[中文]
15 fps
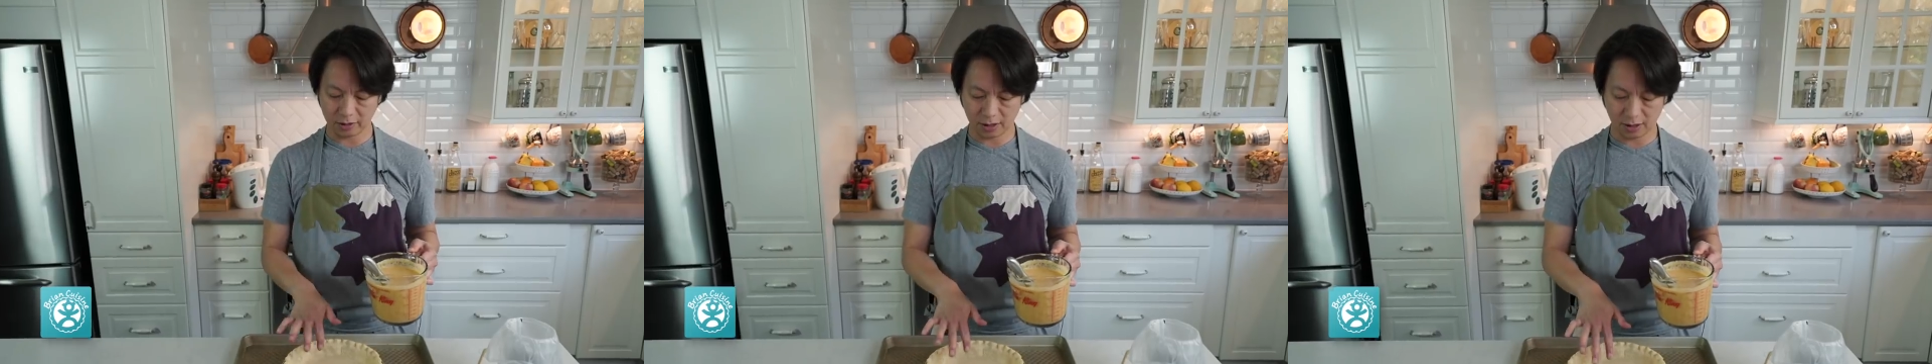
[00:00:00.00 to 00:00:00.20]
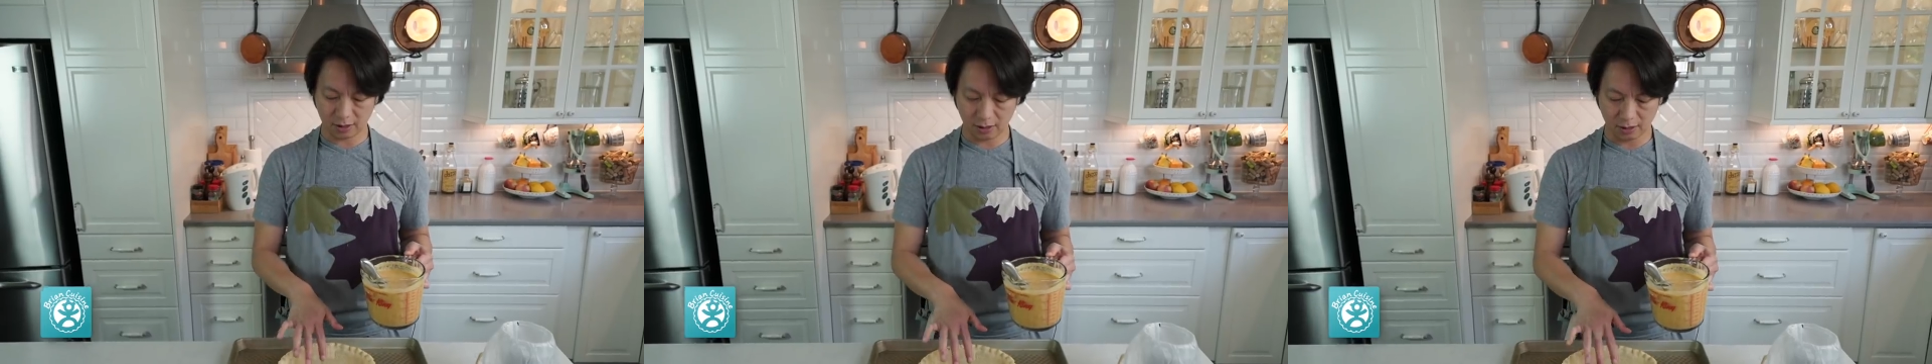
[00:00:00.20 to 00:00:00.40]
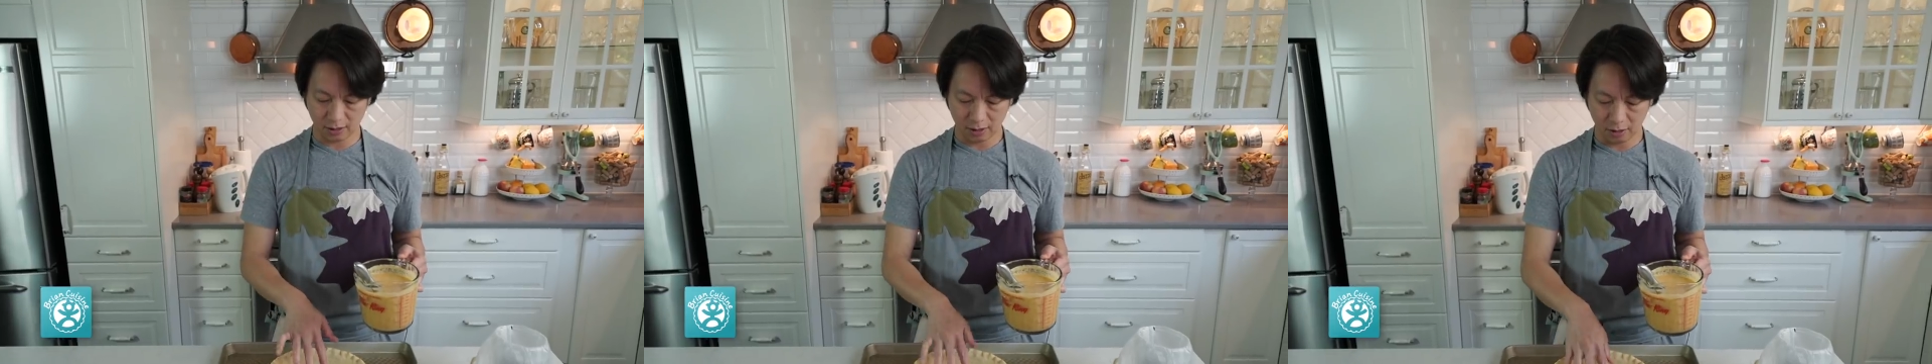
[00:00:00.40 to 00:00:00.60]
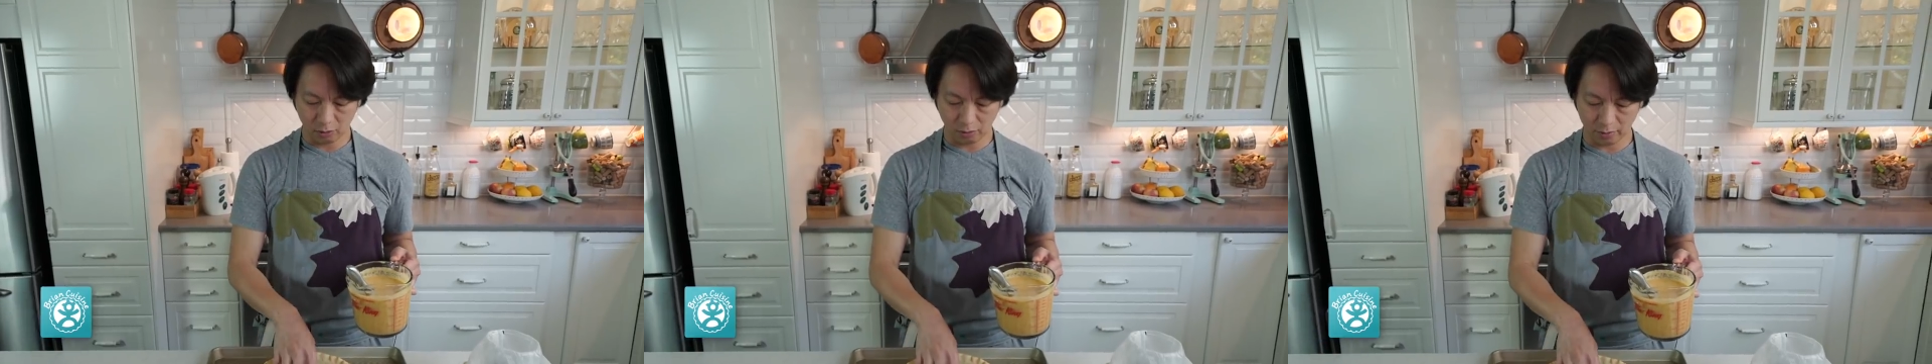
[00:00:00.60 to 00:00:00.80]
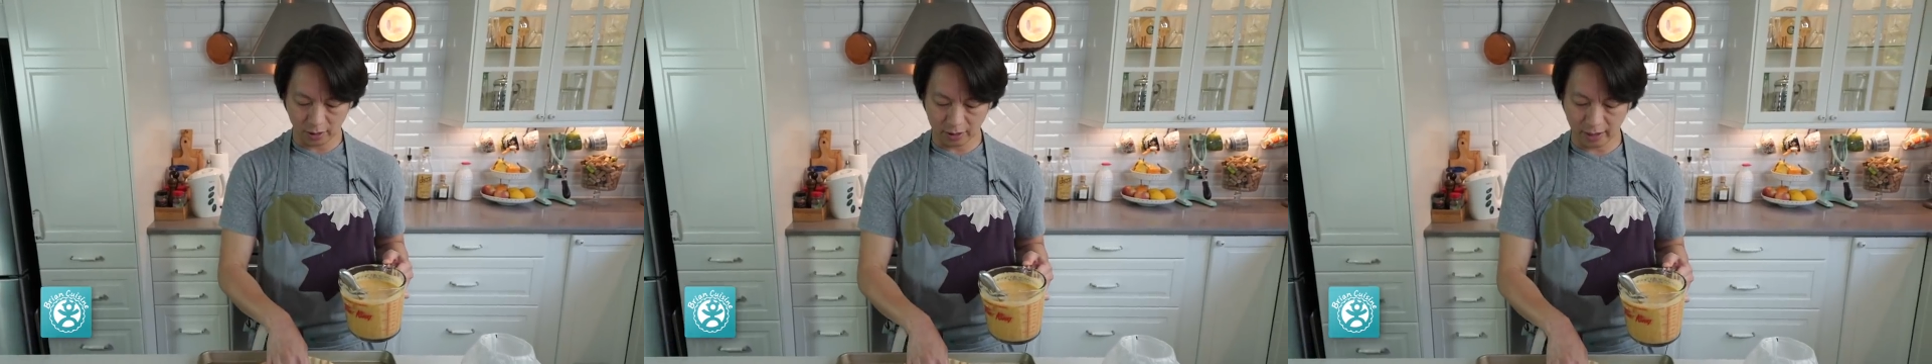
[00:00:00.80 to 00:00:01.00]
进
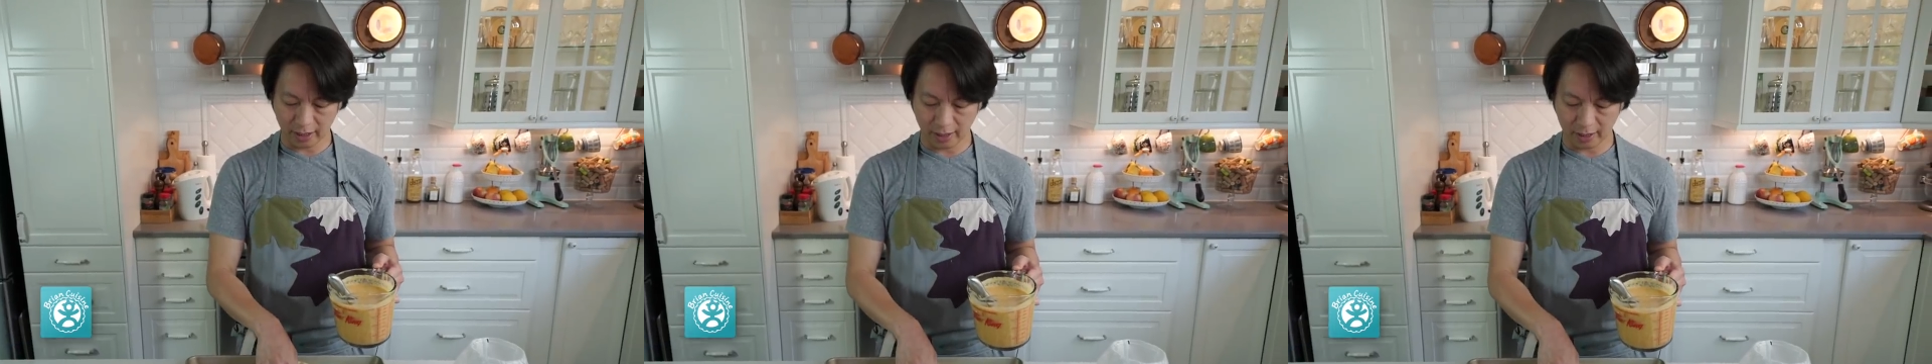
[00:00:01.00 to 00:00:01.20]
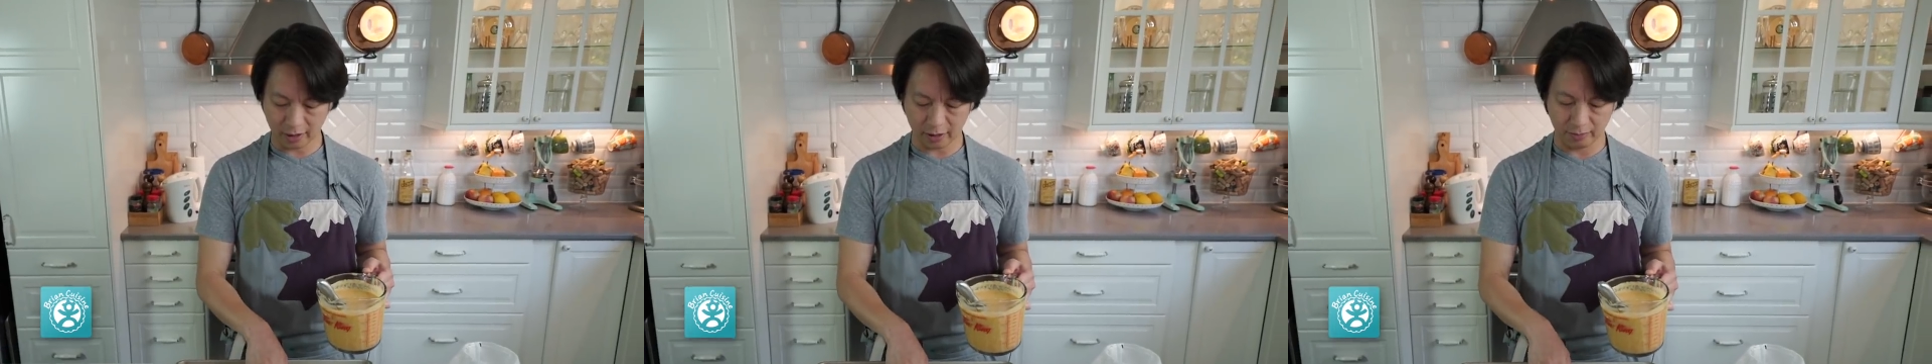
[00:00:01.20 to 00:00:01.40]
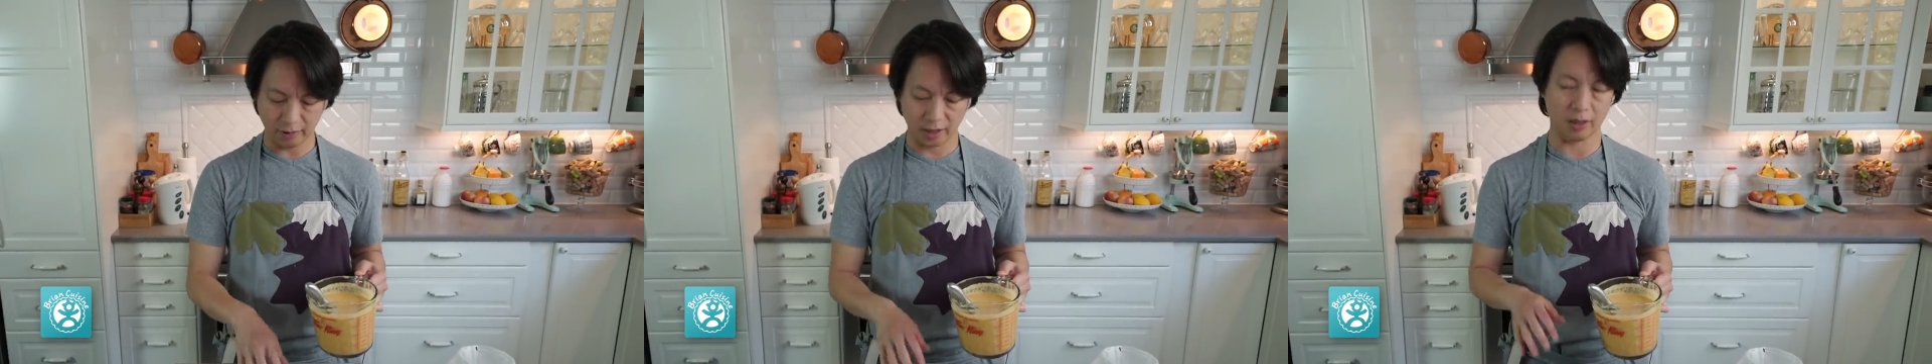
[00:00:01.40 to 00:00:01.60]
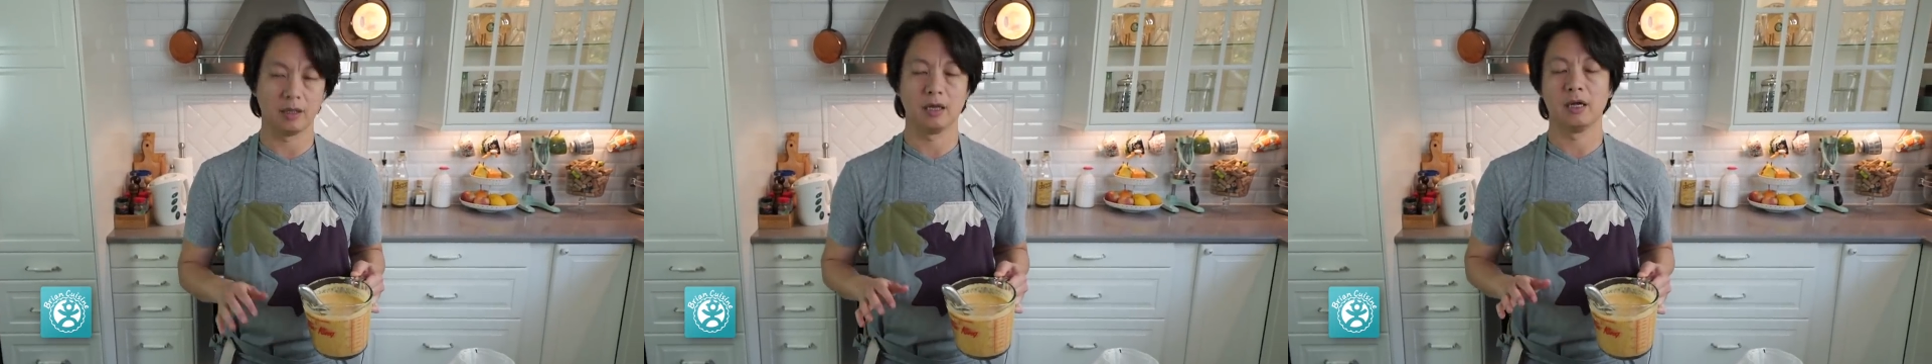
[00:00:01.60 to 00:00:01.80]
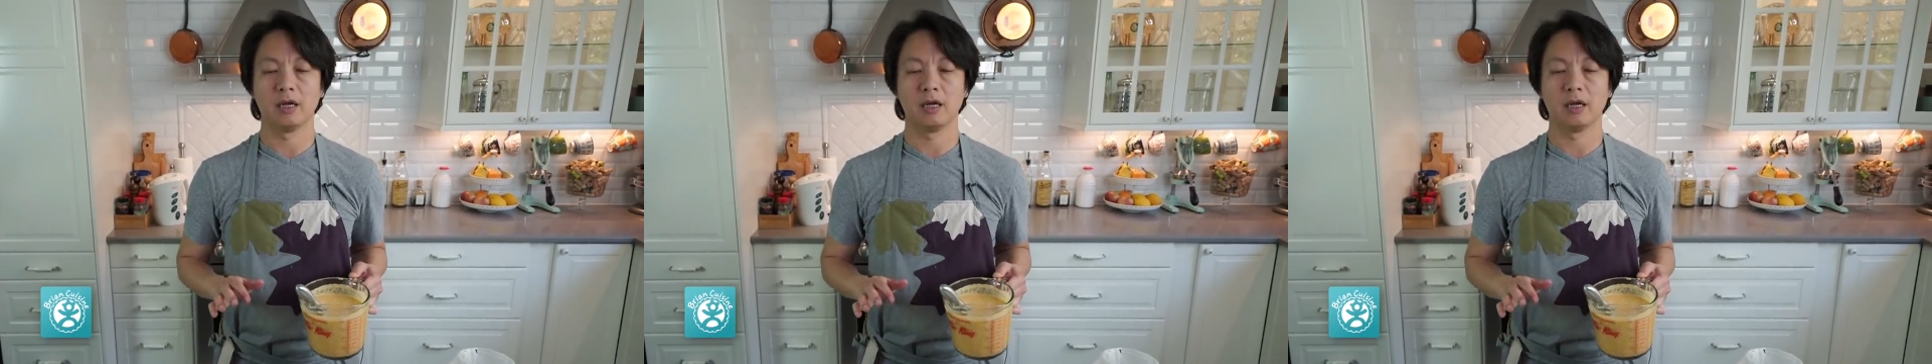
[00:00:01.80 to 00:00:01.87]
我们的塔里面，